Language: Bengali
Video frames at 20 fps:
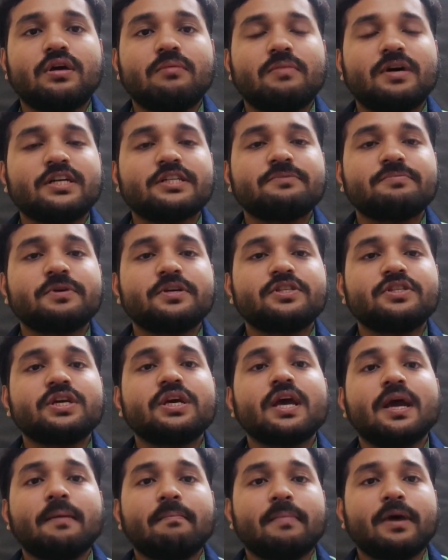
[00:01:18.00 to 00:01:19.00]
মার্কস পেয়েছে
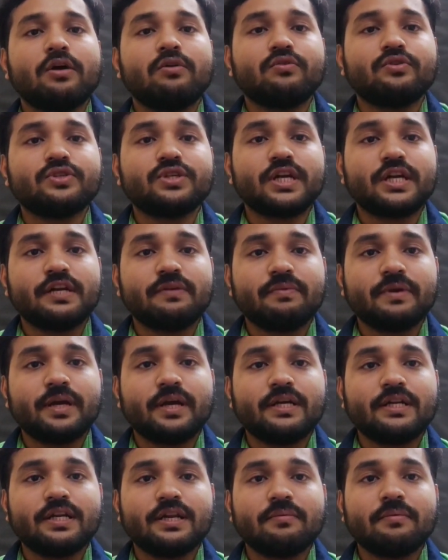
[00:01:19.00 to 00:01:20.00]
বা কোশ্চেনের
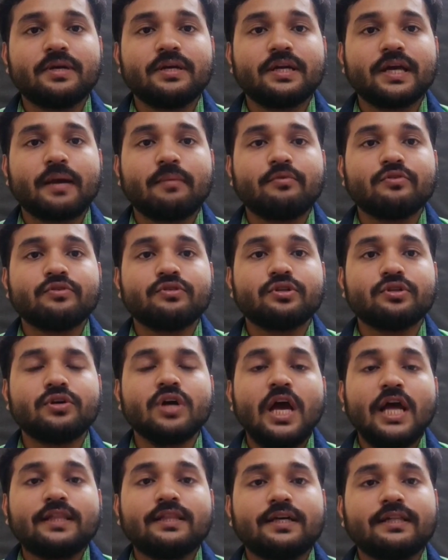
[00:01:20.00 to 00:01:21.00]
ডিফিকাল্ট লেভেলটা কেমন ছিল
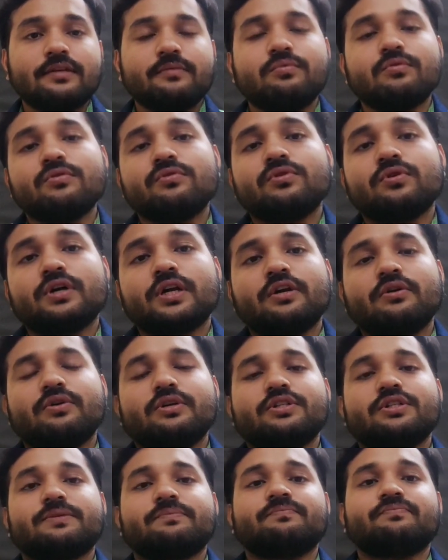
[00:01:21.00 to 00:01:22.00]
তাদের ভুল কখনো
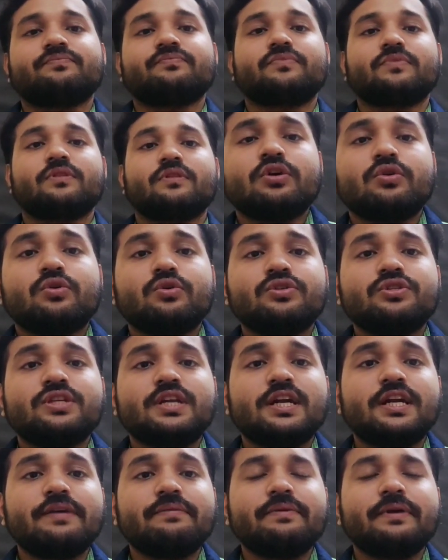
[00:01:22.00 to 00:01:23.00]
হয়েছে
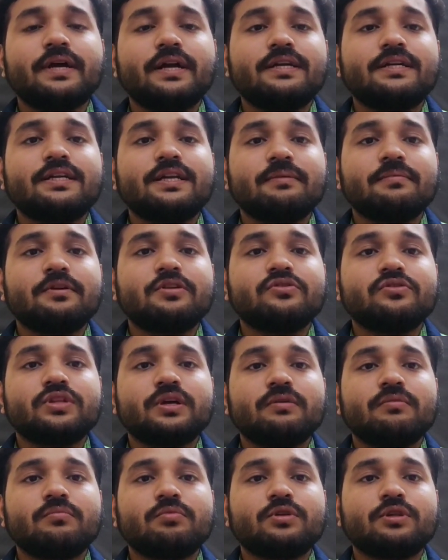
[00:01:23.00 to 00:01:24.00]
কোশ্চেনের ডিফিকাল্ট লেভেল যদি
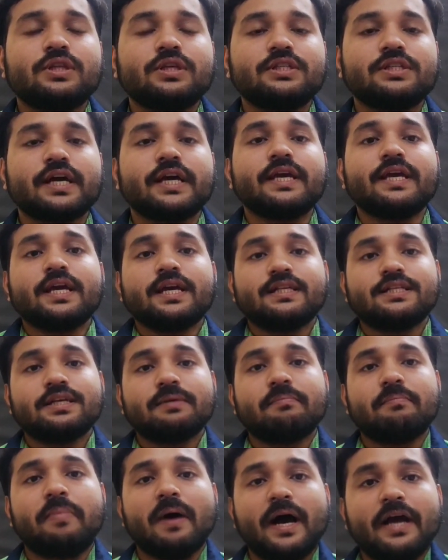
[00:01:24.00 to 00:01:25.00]
আমি বলতে চাই যে
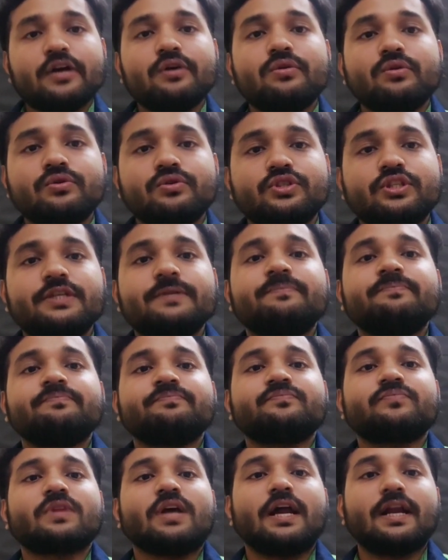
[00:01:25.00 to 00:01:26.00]
বায়োলজি
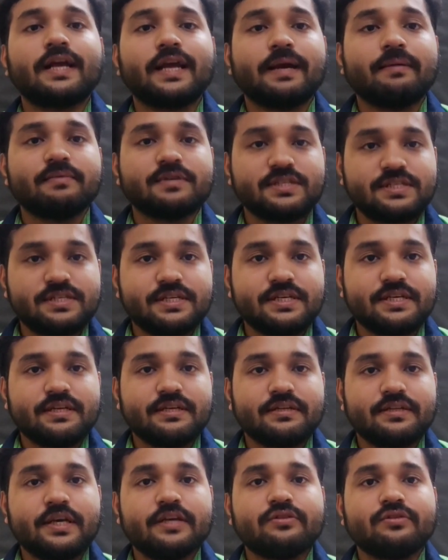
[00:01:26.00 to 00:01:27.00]
আর কেমিস্ট্রি
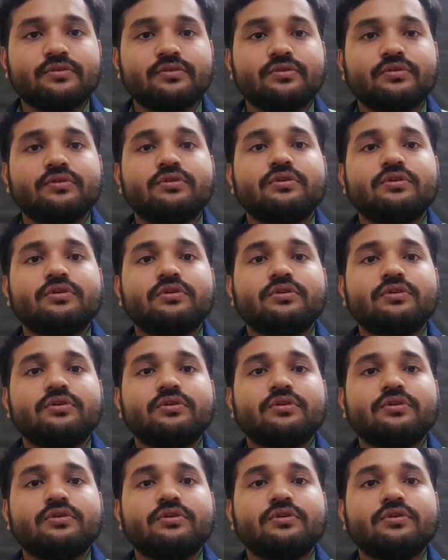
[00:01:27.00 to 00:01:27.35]
তাই তো